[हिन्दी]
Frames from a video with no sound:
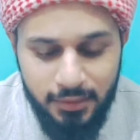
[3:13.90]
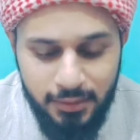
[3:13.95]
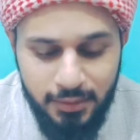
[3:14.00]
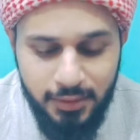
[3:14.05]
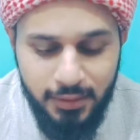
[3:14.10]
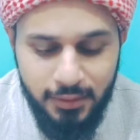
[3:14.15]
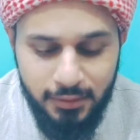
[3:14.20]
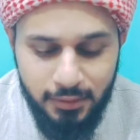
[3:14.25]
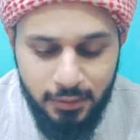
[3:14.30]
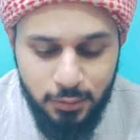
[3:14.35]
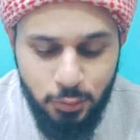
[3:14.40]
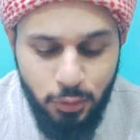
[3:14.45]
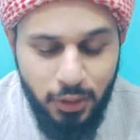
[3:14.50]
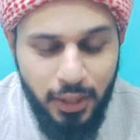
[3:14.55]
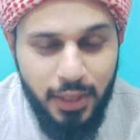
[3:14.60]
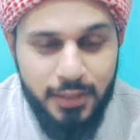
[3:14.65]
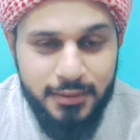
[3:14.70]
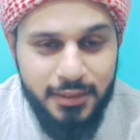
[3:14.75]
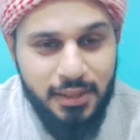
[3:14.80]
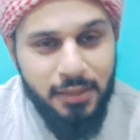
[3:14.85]
ठीक है तो
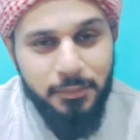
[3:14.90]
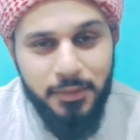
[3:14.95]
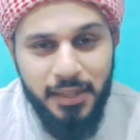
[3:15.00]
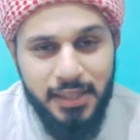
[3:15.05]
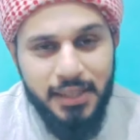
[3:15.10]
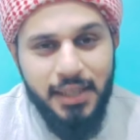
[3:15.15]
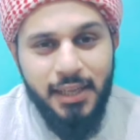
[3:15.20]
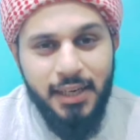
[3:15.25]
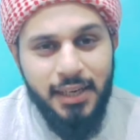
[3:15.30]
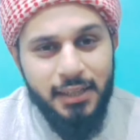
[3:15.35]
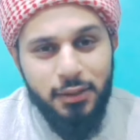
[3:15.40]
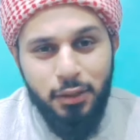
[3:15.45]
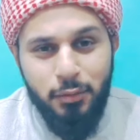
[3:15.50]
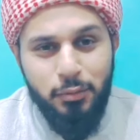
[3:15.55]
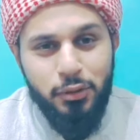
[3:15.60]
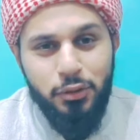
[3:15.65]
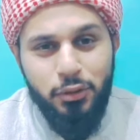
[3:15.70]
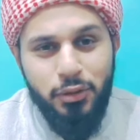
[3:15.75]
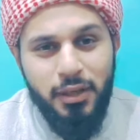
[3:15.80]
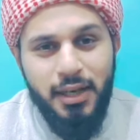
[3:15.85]
आठ साल अपने दिख रहे हैं
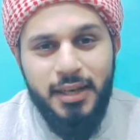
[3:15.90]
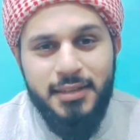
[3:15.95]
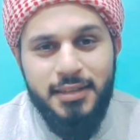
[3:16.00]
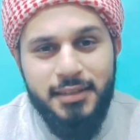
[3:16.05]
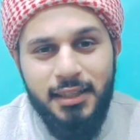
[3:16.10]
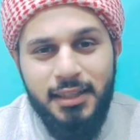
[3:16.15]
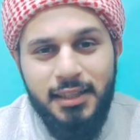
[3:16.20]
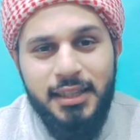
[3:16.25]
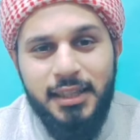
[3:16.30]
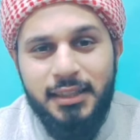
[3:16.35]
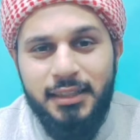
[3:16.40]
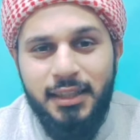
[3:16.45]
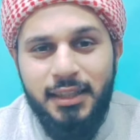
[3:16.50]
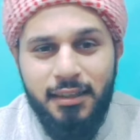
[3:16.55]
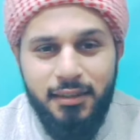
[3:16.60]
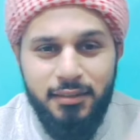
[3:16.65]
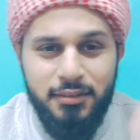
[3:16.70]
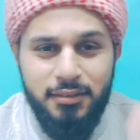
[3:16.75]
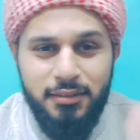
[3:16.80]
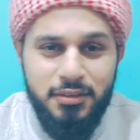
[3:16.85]
देवबंदियों के आठ साल नहीं दिखते
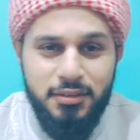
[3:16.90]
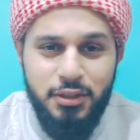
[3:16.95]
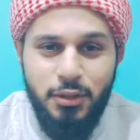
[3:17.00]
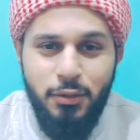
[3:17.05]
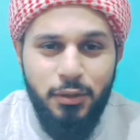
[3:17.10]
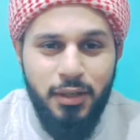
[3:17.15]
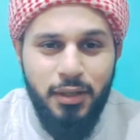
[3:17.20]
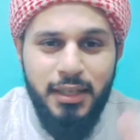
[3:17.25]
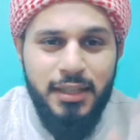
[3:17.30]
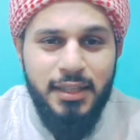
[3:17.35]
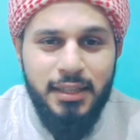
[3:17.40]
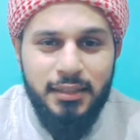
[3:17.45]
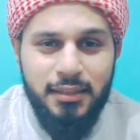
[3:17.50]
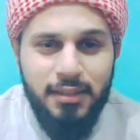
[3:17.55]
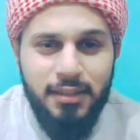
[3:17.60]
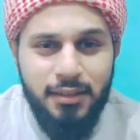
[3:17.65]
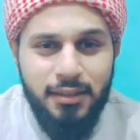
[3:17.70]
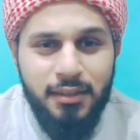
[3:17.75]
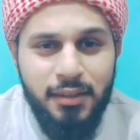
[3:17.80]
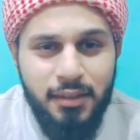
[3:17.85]
शियों के नहीं
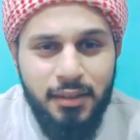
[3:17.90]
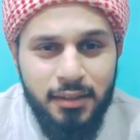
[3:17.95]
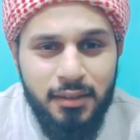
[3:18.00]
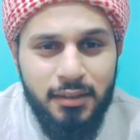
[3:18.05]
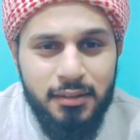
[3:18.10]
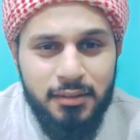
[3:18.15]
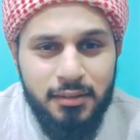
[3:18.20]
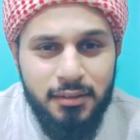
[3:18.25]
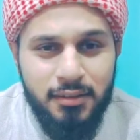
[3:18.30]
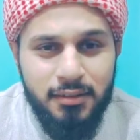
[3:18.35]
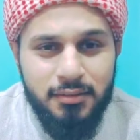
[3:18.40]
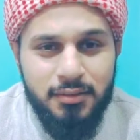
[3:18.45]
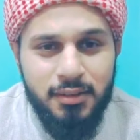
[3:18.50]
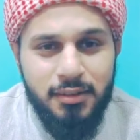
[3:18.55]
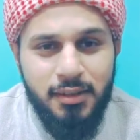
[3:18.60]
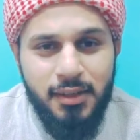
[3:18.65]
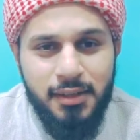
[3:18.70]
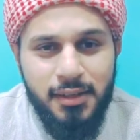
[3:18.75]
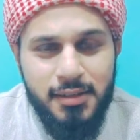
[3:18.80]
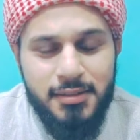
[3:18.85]
दिखते
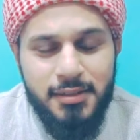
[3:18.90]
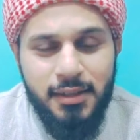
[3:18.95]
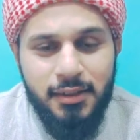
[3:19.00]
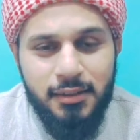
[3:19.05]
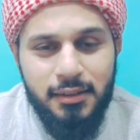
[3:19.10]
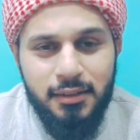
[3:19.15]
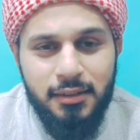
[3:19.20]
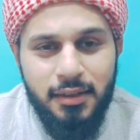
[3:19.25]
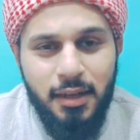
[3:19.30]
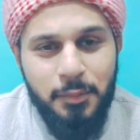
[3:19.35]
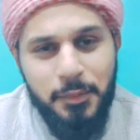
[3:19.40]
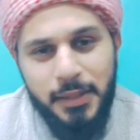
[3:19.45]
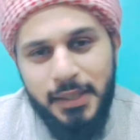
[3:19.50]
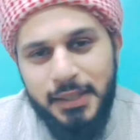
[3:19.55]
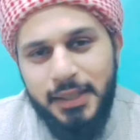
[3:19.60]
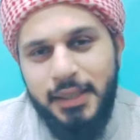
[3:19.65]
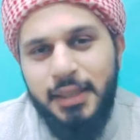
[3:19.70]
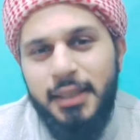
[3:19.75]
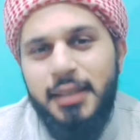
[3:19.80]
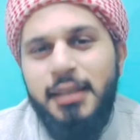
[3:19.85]
सत्रह अठारह साल अपने
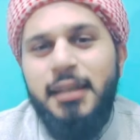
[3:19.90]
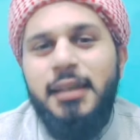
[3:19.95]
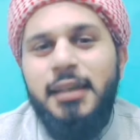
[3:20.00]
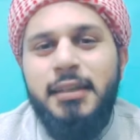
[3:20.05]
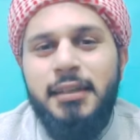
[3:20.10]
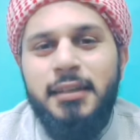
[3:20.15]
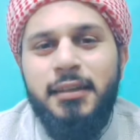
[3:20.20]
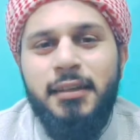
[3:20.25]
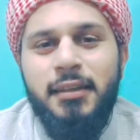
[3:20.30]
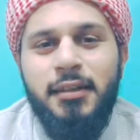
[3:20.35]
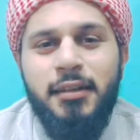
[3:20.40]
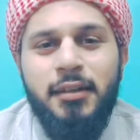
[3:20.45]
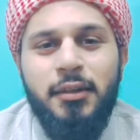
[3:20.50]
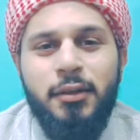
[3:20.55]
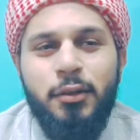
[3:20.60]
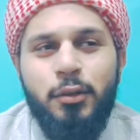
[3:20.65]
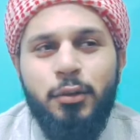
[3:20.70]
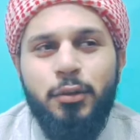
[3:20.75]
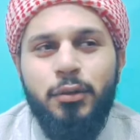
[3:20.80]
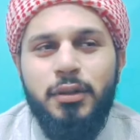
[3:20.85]
दिख रहे हैं खाली
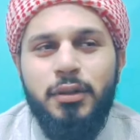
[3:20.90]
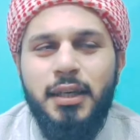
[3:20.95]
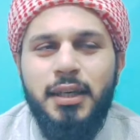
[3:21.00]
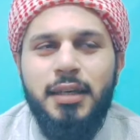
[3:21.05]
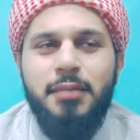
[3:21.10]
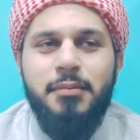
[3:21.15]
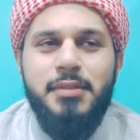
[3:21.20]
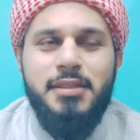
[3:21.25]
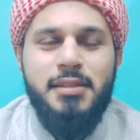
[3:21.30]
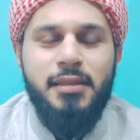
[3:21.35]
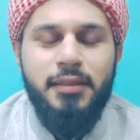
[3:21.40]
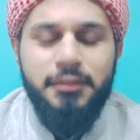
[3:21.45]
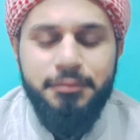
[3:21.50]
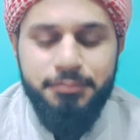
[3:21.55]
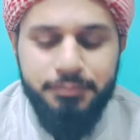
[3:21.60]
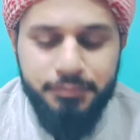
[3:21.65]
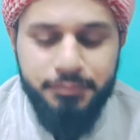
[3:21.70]
तो ये है मसला